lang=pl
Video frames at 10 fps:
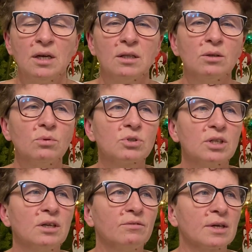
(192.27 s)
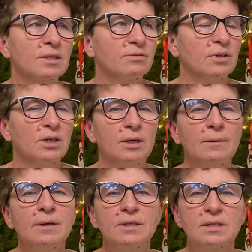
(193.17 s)
dołożenie warstwy
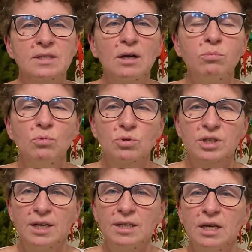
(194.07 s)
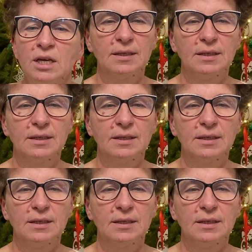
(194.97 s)
y, zachmurzeń.